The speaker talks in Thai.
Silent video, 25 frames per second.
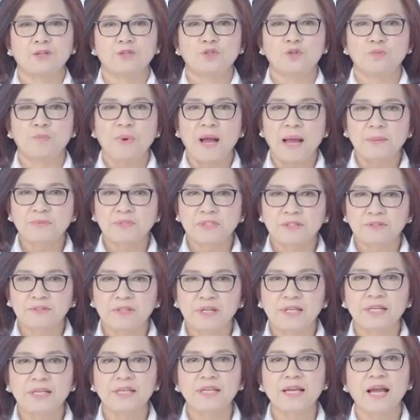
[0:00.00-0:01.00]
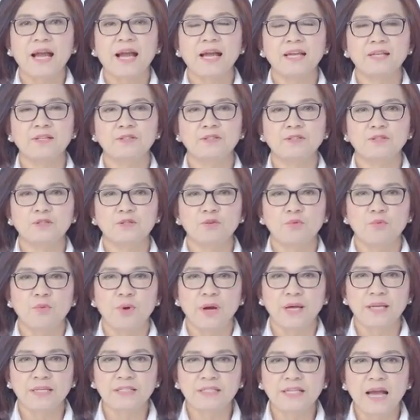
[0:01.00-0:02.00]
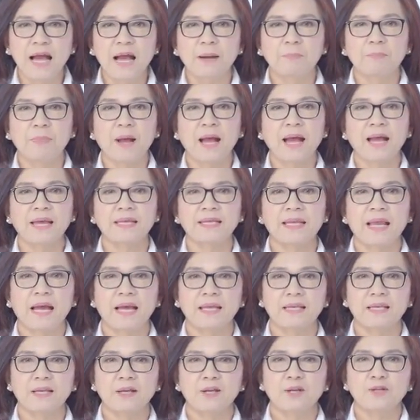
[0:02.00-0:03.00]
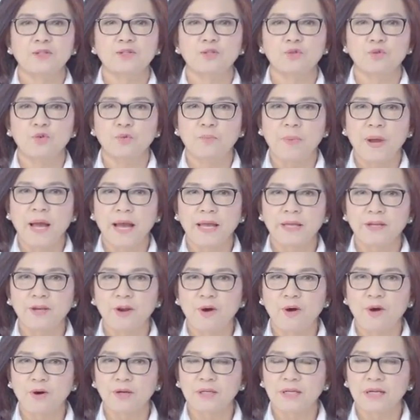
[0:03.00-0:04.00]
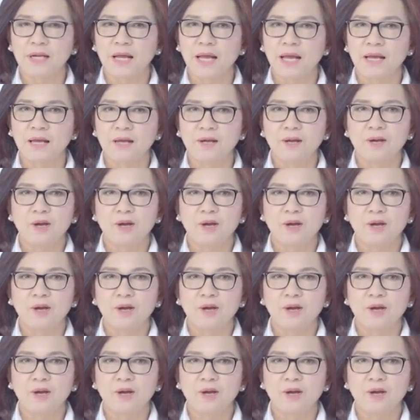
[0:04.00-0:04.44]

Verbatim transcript: สุภาพสตรีให้สวยจากภายในสู่ภายนอกนะคะ